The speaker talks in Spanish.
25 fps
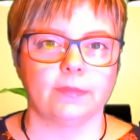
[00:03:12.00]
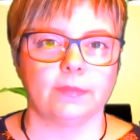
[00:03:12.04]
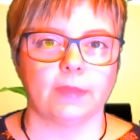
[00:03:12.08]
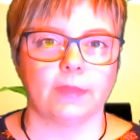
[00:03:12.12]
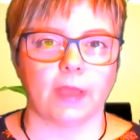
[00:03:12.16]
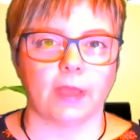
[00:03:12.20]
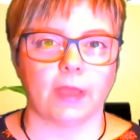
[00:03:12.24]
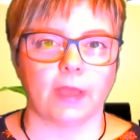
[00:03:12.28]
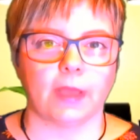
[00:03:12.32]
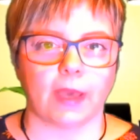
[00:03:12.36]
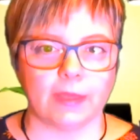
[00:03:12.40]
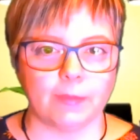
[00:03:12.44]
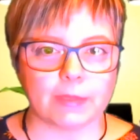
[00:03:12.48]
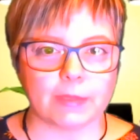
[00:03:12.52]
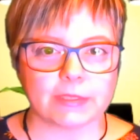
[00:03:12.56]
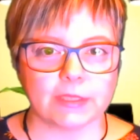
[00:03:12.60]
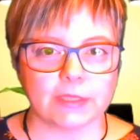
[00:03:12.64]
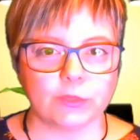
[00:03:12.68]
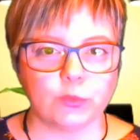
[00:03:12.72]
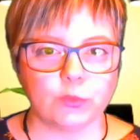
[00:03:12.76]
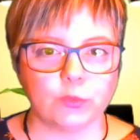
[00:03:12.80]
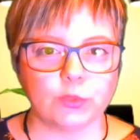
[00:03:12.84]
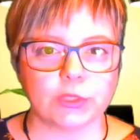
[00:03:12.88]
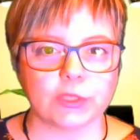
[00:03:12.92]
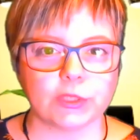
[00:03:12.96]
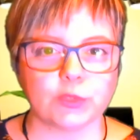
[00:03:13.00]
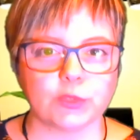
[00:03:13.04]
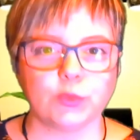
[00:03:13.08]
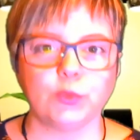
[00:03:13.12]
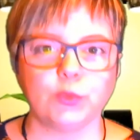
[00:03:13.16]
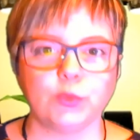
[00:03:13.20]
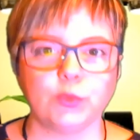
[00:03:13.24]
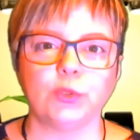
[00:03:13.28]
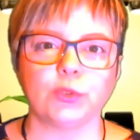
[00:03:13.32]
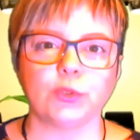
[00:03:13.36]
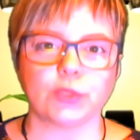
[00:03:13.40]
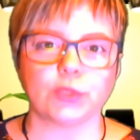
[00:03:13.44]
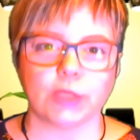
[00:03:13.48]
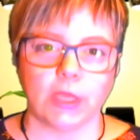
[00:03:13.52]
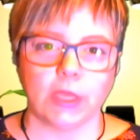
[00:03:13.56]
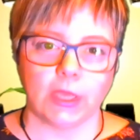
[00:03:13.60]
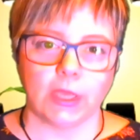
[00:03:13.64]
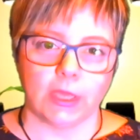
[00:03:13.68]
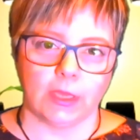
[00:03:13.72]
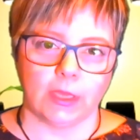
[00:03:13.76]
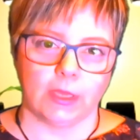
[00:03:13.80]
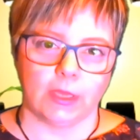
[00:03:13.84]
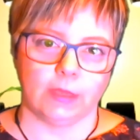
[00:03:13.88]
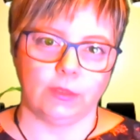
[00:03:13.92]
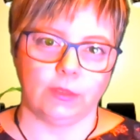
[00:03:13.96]
Además de tus estudios,
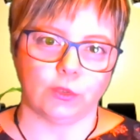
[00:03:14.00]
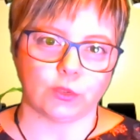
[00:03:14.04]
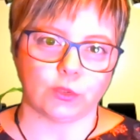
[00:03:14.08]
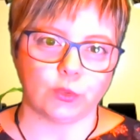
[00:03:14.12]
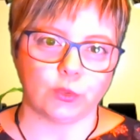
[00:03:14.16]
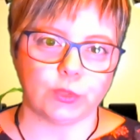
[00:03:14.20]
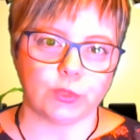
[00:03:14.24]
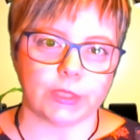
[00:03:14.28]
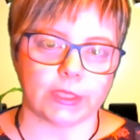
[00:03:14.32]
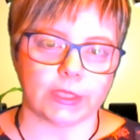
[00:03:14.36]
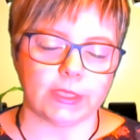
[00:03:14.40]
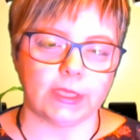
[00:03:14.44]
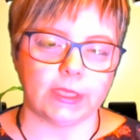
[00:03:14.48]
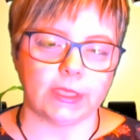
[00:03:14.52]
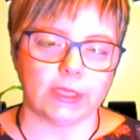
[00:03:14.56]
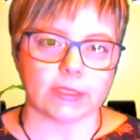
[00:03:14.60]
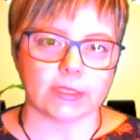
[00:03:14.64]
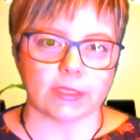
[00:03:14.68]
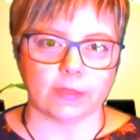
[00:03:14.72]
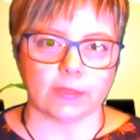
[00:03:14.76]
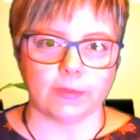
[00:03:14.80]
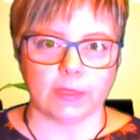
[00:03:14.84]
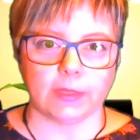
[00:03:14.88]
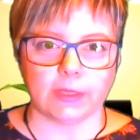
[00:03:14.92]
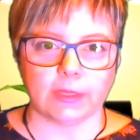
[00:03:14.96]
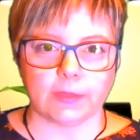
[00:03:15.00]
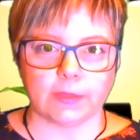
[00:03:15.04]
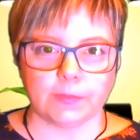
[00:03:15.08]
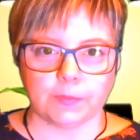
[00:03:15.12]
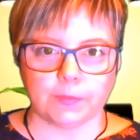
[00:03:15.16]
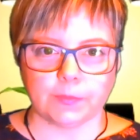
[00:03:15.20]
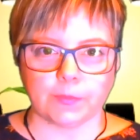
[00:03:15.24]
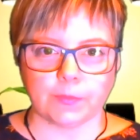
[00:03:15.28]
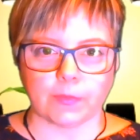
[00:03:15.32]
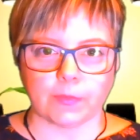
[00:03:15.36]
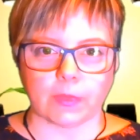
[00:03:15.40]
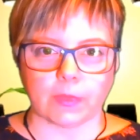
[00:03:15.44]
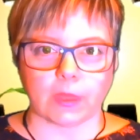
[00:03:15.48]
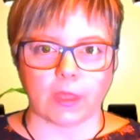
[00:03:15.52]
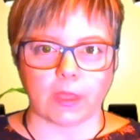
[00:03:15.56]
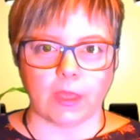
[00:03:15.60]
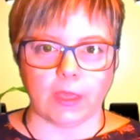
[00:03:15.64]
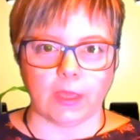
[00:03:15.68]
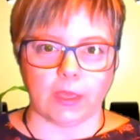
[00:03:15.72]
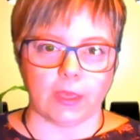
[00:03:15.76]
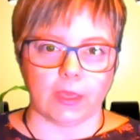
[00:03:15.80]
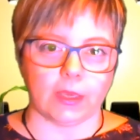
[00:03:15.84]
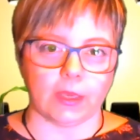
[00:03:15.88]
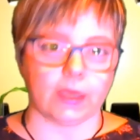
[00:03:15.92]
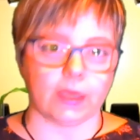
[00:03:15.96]
nos gustaría saber
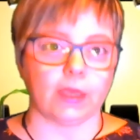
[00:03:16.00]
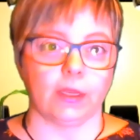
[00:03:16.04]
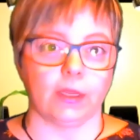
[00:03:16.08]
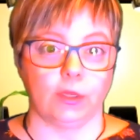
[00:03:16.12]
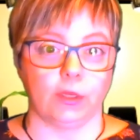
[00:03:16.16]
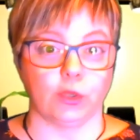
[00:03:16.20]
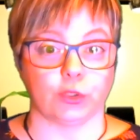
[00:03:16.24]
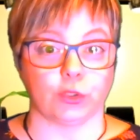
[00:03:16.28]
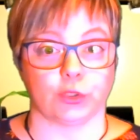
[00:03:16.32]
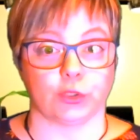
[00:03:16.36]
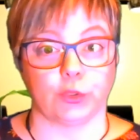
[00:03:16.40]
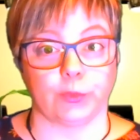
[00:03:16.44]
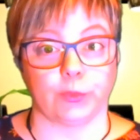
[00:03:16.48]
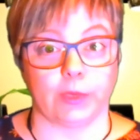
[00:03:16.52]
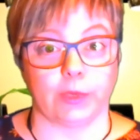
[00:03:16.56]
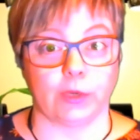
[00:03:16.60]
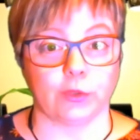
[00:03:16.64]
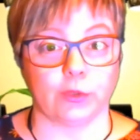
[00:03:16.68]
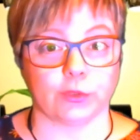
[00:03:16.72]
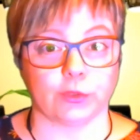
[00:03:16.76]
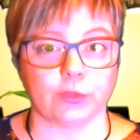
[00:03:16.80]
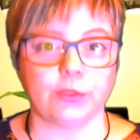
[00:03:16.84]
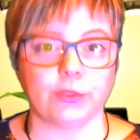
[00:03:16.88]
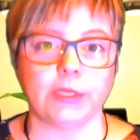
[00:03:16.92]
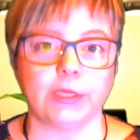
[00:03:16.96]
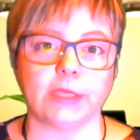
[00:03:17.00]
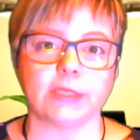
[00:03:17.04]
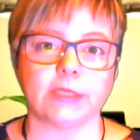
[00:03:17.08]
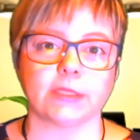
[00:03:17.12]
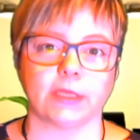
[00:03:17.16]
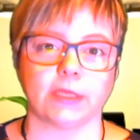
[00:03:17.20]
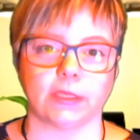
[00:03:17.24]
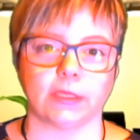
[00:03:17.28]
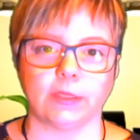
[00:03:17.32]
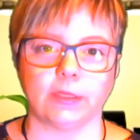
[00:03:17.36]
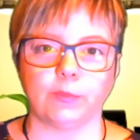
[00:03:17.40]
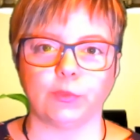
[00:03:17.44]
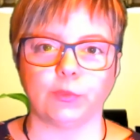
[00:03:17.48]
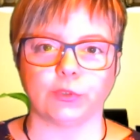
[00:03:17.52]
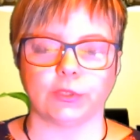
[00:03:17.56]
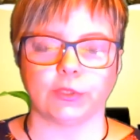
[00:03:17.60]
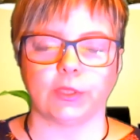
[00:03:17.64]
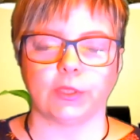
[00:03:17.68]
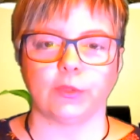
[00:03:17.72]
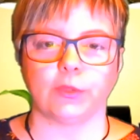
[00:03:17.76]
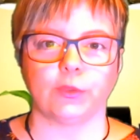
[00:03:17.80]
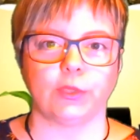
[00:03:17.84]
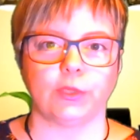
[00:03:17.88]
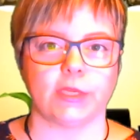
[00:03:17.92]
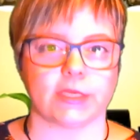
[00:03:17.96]
eh, sobre los dones, qué tipos de
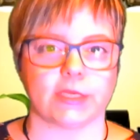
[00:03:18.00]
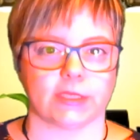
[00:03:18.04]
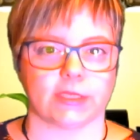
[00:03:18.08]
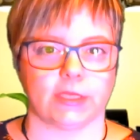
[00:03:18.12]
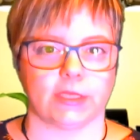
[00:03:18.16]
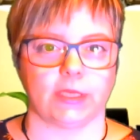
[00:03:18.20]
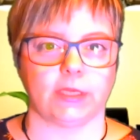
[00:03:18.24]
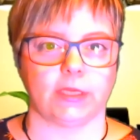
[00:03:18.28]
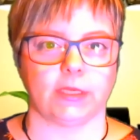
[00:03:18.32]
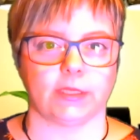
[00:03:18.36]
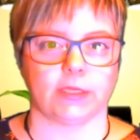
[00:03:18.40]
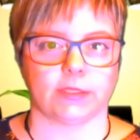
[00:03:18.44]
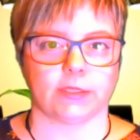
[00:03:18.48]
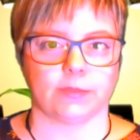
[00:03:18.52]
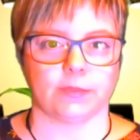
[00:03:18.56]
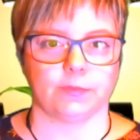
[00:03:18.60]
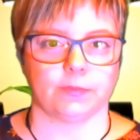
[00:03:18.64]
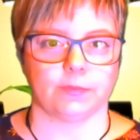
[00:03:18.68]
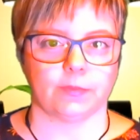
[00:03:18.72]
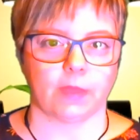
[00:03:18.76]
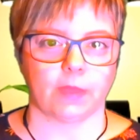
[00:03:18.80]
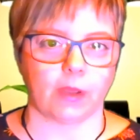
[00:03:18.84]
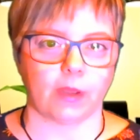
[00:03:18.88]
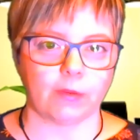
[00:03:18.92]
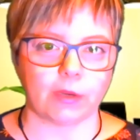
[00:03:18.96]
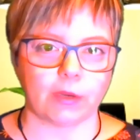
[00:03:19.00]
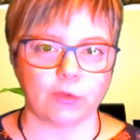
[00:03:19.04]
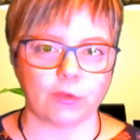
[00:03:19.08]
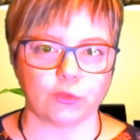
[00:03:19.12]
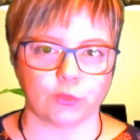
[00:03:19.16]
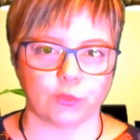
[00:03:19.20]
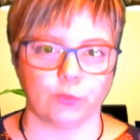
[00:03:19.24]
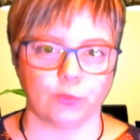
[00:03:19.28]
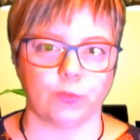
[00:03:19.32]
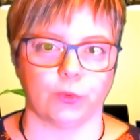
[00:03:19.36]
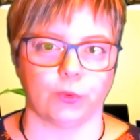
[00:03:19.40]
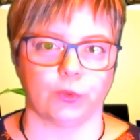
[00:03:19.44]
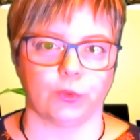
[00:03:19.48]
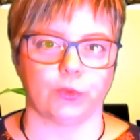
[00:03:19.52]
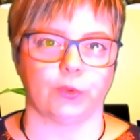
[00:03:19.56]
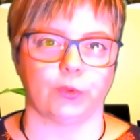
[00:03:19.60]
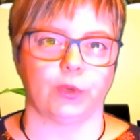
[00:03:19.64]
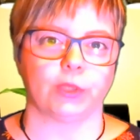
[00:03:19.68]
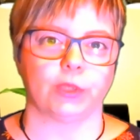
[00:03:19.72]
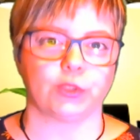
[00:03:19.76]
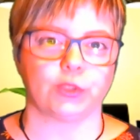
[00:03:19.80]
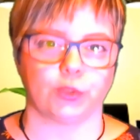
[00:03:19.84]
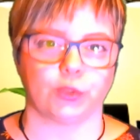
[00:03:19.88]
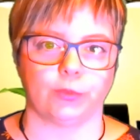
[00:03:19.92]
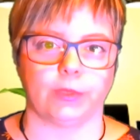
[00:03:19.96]
dones tienes. Háblanos un poco
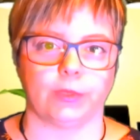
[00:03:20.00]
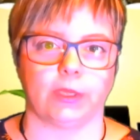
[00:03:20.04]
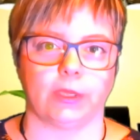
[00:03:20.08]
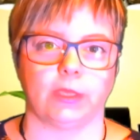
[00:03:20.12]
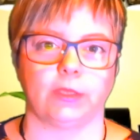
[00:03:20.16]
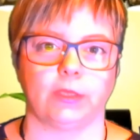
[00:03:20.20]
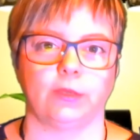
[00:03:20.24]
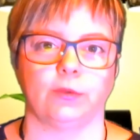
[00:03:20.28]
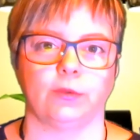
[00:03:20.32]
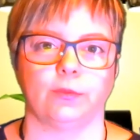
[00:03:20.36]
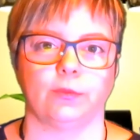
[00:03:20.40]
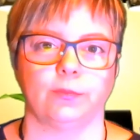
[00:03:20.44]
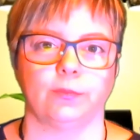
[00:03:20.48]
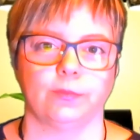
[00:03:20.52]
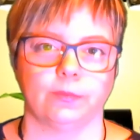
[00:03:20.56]
sobre ello.